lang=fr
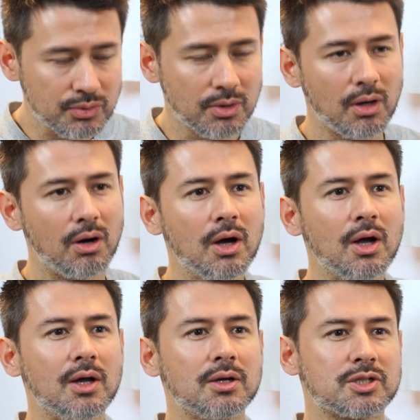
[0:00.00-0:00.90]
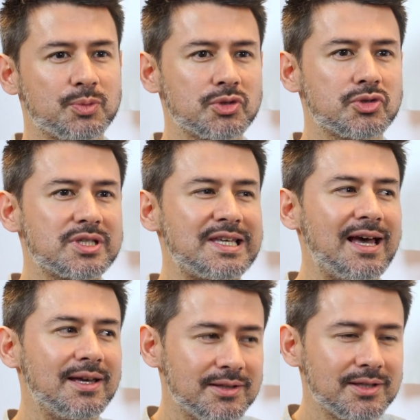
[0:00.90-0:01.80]
score. Je pense que ce qui
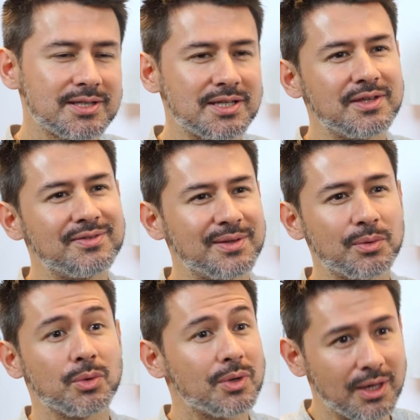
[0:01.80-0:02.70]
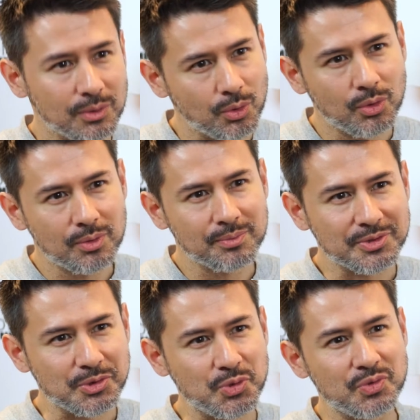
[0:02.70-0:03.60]
a aidé, c'est évidemment le cadeau.
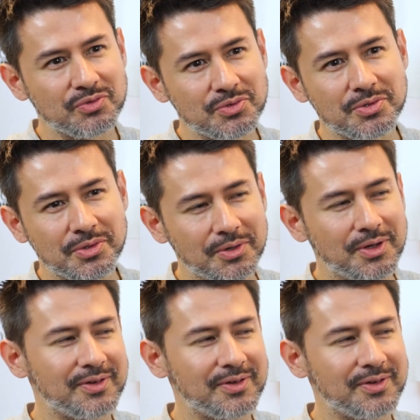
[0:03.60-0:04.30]
Parce que je suis venu euh,